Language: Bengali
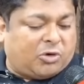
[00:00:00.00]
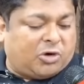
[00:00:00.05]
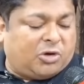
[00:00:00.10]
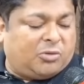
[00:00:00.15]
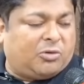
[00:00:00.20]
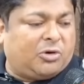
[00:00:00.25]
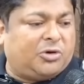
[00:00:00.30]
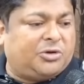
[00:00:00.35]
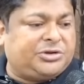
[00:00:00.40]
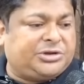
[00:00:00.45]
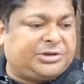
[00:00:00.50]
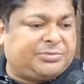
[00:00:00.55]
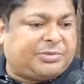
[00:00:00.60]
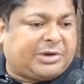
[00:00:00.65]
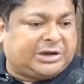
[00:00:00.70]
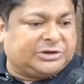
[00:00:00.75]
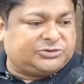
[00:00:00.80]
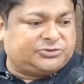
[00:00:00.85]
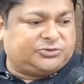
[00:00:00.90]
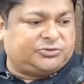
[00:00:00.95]
বড় বড় যে
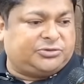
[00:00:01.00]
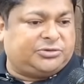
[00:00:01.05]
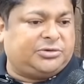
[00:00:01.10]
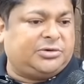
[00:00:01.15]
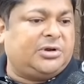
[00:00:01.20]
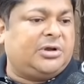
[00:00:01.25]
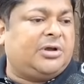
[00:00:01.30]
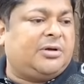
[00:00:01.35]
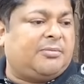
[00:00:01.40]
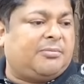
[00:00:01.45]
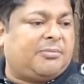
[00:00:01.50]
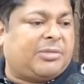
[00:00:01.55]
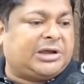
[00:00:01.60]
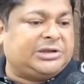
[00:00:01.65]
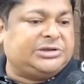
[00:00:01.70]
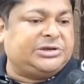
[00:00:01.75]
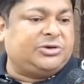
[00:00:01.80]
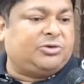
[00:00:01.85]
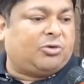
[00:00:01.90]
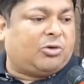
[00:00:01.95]
ভাষণ
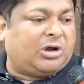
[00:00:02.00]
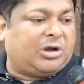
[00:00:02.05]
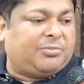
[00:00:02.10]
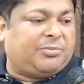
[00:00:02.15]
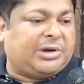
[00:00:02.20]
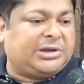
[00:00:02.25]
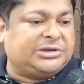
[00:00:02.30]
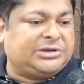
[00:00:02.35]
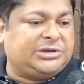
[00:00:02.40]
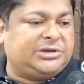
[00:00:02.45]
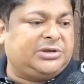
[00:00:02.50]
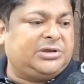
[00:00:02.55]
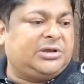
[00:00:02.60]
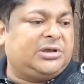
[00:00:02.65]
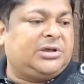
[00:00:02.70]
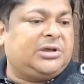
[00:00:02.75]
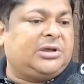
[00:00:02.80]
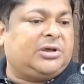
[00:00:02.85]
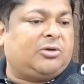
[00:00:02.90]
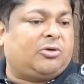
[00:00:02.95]
বাজি রক বাজি
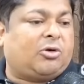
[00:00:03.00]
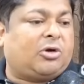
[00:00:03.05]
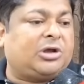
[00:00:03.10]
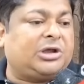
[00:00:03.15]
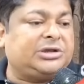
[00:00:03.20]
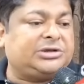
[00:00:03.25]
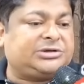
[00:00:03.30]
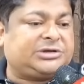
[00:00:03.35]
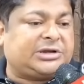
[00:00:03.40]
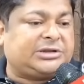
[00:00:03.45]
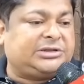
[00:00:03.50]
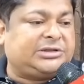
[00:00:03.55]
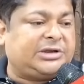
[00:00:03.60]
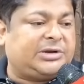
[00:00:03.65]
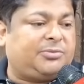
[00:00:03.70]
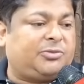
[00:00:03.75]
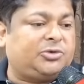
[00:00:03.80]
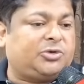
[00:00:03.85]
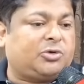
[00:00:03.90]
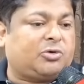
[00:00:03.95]

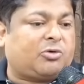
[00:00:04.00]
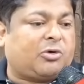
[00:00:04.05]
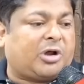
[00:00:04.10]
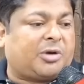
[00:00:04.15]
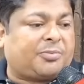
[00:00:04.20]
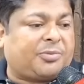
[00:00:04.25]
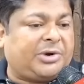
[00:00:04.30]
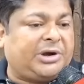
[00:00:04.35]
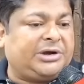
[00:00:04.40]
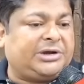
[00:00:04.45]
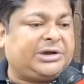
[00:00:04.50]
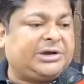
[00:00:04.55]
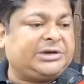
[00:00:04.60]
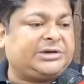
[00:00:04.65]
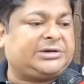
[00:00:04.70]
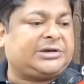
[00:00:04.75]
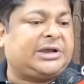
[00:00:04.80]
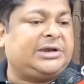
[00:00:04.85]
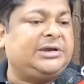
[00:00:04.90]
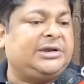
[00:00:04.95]
রকেস্টারদের মতো কর্পোরেট
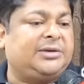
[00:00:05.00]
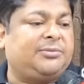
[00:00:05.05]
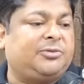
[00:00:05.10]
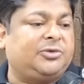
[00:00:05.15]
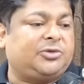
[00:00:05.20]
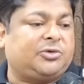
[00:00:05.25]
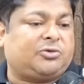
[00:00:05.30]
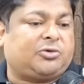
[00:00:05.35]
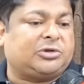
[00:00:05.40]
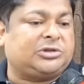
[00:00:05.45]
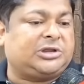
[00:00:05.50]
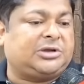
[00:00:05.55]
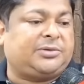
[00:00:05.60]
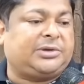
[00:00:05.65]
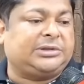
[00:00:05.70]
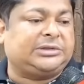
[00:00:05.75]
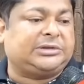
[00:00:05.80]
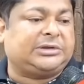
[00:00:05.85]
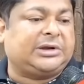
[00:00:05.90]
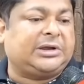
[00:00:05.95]
স্টাইলের মতো
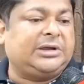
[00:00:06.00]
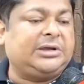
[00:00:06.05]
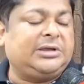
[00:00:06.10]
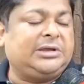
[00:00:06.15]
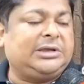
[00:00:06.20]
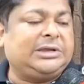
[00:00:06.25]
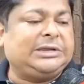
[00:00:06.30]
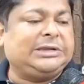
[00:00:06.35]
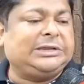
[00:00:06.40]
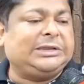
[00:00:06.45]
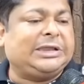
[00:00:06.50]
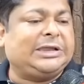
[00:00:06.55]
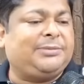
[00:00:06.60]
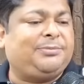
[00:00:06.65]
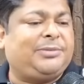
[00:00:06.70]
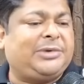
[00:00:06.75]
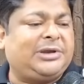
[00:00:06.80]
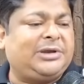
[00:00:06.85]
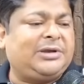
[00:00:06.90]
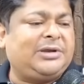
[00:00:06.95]
কথাবার্তা
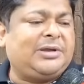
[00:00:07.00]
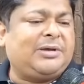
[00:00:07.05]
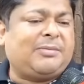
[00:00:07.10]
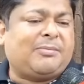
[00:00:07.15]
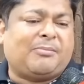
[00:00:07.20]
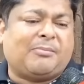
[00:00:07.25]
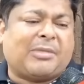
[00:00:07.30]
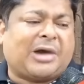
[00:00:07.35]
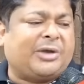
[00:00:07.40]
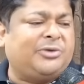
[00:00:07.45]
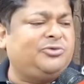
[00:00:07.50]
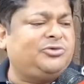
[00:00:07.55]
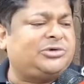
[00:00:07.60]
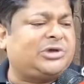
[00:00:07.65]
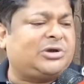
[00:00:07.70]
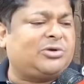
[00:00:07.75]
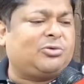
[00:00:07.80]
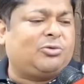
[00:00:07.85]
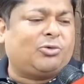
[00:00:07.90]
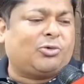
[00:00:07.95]
দেখবেন মানুষ
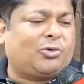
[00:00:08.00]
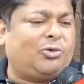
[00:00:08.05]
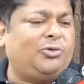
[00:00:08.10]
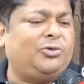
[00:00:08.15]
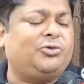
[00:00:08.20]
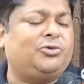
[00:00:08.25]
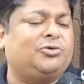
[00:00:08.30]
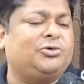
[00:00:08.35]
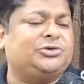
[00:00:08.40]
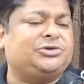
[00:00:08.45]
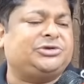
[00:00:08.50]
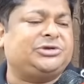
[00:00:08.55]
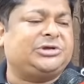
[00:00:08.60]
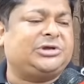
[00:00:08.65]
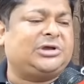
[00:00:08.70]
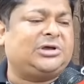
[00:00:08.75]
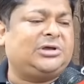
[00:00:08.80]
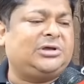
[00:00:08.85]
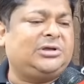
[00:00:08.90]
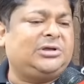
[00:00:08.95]
আর গ্রহণ করছে
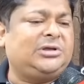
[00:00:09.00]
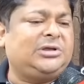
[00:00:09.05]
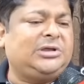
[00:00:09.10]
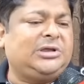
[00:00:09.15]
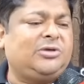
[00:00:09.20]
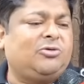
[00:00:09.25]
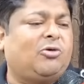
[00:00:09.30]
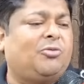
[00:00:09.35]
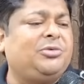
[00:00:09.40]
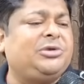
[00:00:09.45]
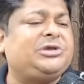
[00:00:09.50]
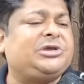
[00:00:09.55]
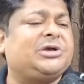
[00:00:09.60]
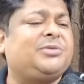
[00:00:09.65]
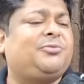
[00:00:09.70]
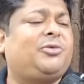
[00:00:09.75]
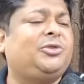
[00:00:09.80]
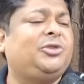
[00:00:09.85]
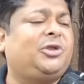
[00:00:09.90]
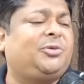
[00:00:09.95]
না
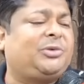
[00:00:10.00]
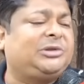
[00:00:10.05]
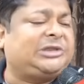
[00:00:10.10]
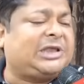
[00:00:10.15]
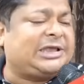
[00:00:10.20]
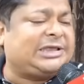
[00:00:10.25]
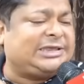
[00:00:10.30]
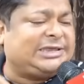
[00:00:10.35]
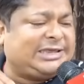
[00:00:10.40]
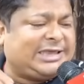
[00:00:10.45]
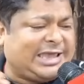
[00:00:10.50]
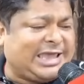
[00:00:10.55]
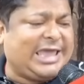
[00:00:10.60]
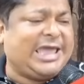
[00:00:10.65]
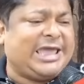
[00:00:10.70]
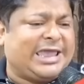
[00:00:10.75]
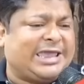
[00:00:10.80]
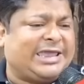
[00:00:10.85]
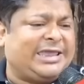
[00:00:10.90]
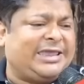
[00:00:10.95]
অভিষেক বন্দ্যোপাধ্যায়
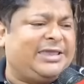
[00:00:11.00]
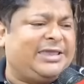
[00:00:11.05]
কে